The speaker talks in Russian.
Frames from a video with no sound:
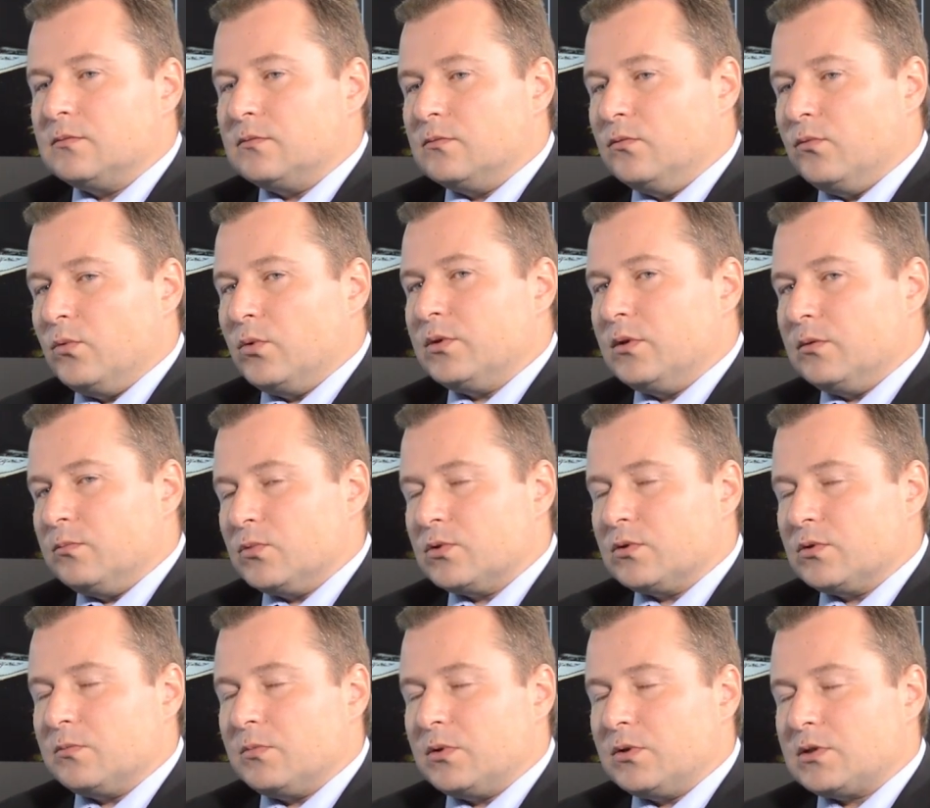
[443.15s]
уводят,
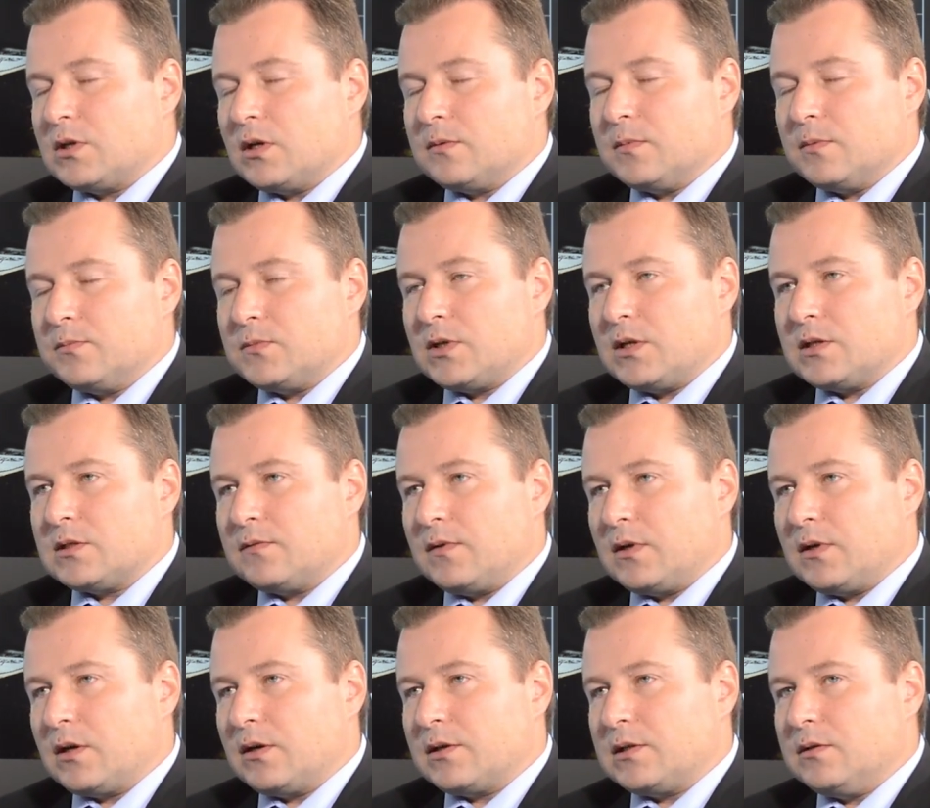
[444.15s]
может быть, часть
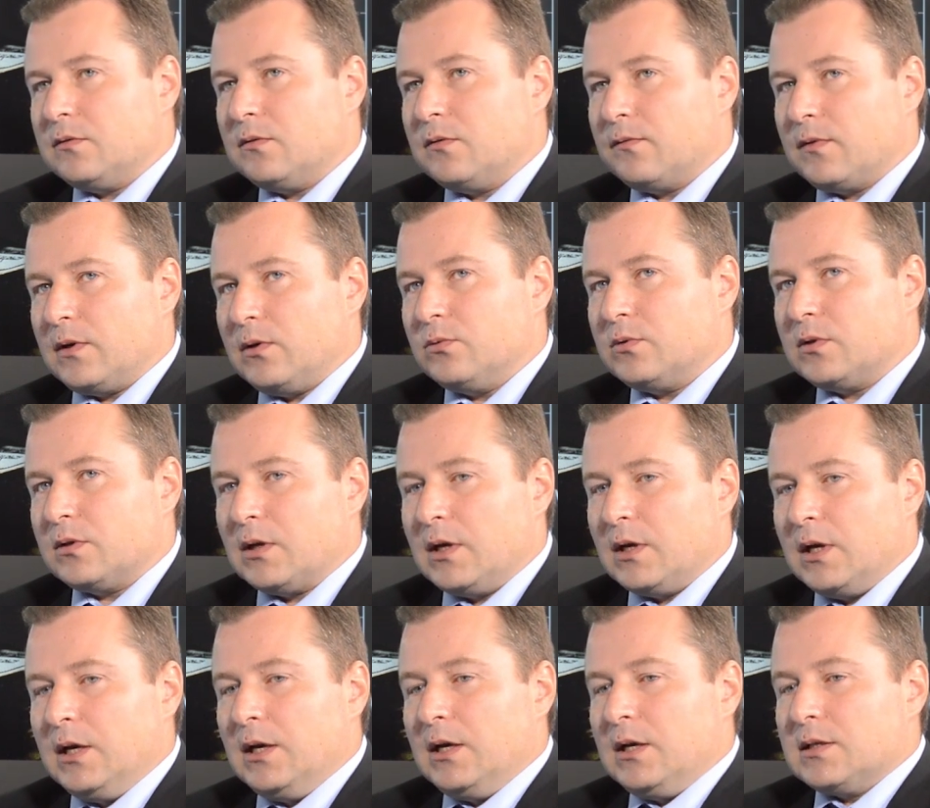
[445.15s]
своих активов, валюты
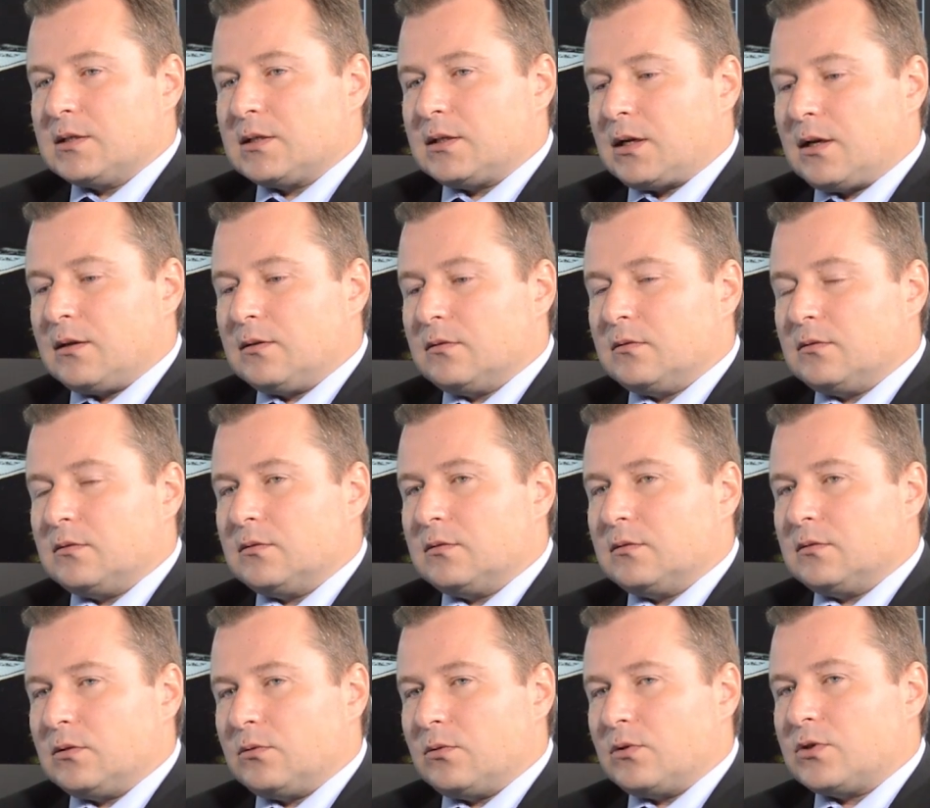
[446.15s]
стран,
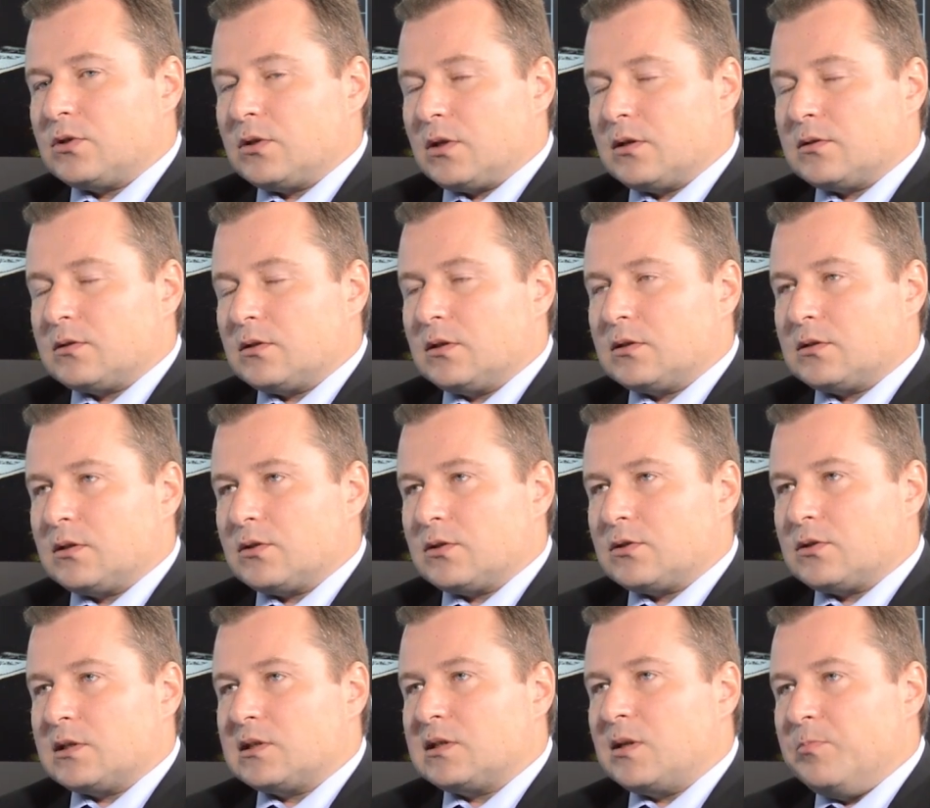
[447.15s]
э, которые считаются
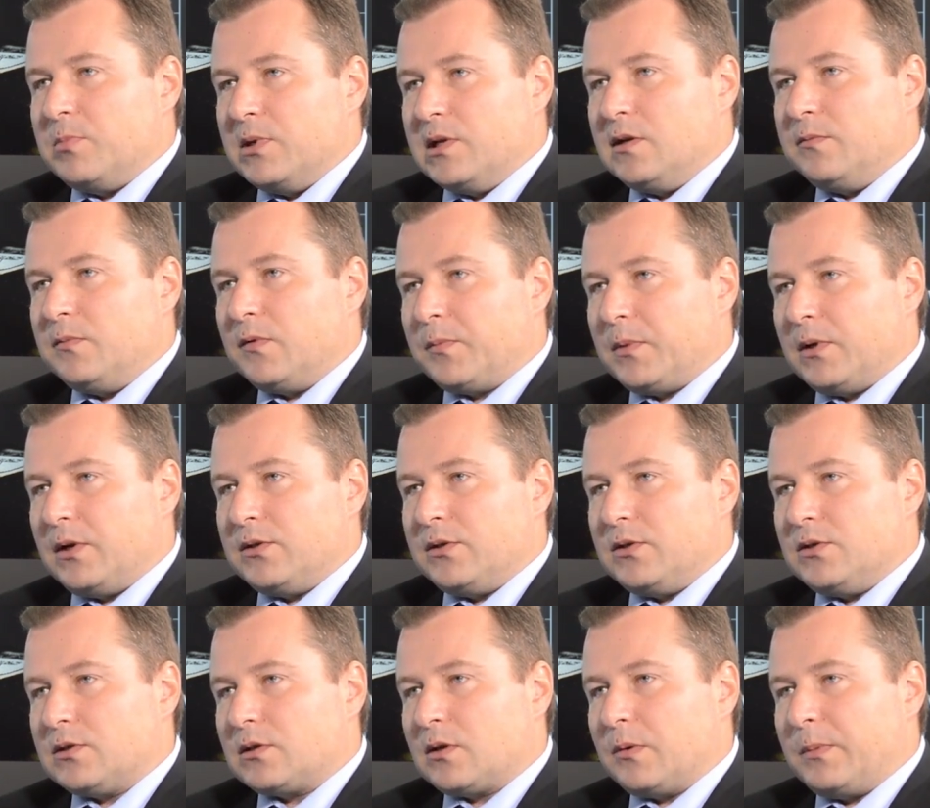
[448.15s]
достаточно стабильными в
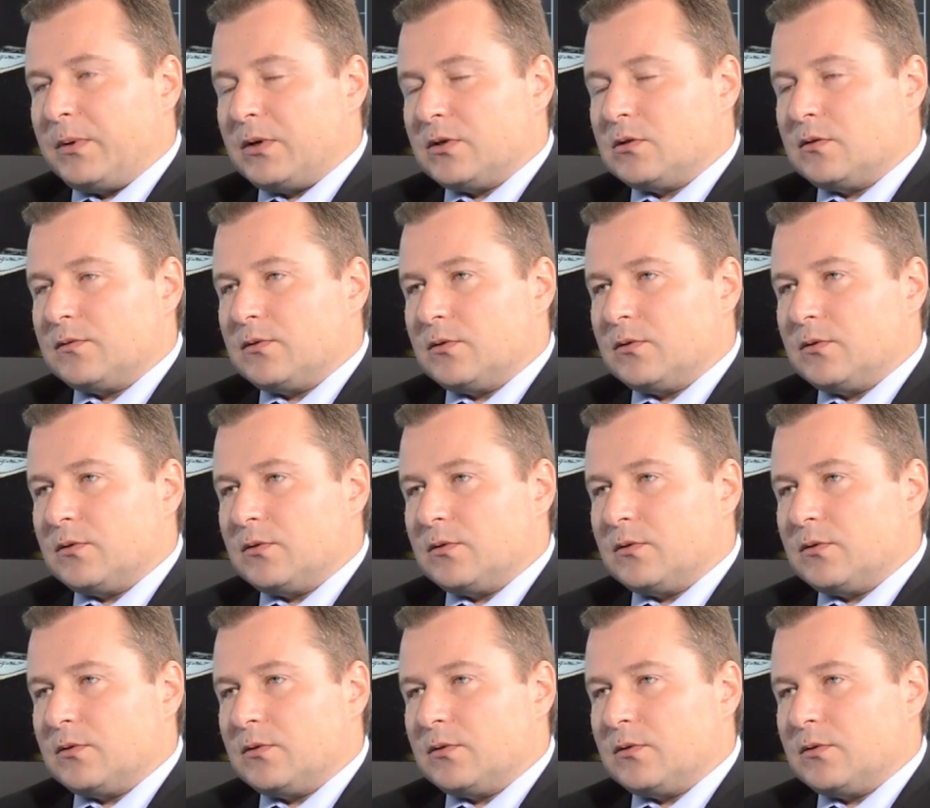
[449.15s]
политическом, прежде